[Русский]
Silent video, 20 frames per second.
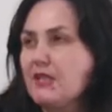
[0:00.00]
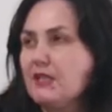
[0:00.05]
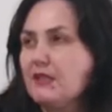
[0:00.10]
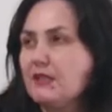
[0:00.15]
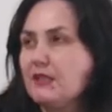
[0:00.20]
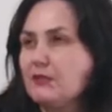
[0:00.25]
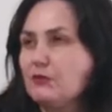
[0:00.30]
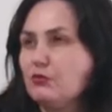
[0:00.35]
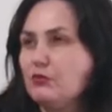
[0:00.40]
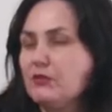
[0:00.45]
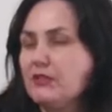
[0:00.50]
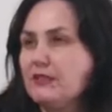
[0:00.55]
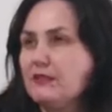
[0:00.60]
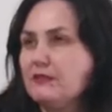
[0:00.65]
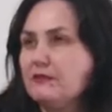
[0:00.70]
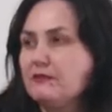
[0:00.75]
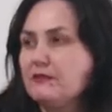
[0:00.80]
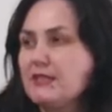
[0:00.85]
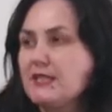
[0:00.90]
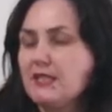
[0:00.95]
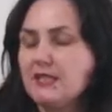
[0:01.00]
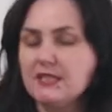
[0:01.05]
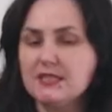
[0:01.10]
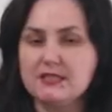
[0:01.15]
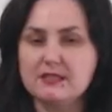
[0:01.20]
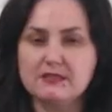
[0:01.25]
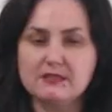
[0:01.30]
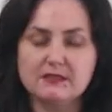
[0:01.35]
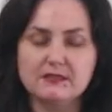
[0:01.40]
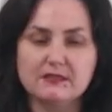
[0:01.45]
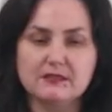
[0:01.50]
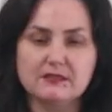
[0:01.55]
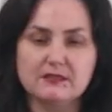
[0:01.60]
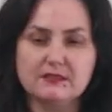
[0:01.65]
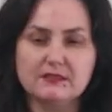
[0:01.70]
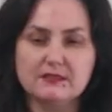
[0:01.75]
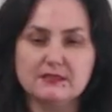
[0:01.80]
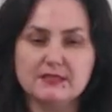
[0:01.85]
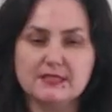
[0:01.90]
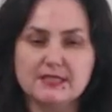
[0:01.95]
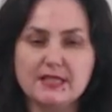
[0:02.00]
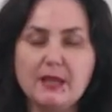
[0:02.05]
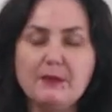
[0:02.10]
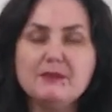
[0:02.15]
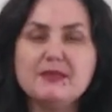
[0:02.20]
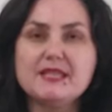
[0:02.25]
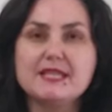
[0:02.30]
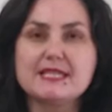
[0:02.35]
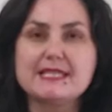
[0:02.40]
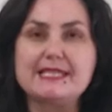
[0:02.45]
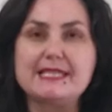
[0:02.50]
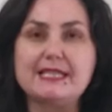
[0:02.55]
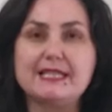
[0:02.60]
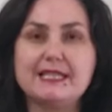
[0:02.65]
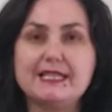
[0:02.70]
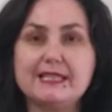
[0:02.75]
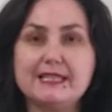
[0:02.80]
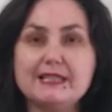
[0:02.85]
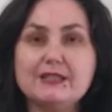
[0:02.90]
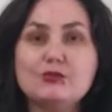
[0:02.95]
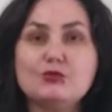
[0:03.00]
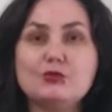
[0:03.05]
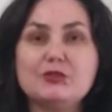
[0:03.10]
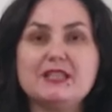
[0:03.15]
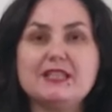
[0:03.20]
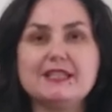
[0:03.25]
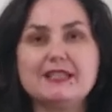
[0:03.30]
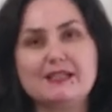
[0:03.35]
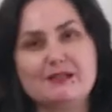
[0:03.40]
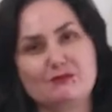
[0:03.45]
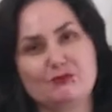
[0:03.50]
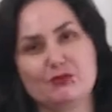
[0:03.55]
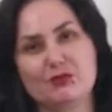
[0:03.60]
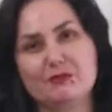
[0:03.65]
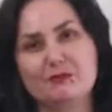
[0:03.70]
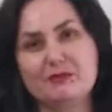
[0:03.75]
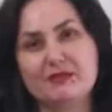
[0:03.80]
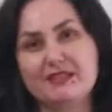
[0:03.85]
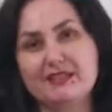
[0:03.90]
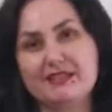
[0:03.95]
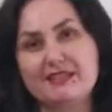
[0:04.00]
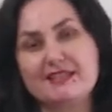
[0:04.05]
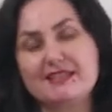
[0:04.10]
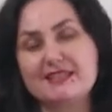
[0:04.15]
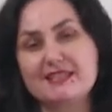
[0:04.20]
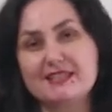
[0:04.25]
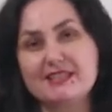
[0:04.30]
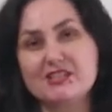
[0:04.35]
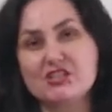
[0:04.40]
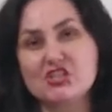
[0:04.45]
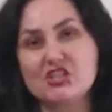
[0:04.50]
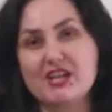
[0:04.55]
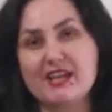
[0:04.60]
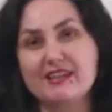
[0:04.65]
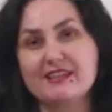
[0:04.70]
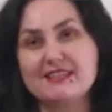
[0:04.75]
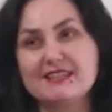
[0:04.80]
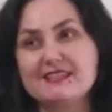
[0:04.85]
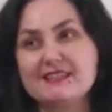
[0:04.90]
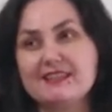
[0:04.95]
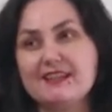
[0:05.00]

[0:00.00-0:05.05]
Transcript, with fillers: которые, вы знаете, э, сами достигли и других как будто бы заряжаете,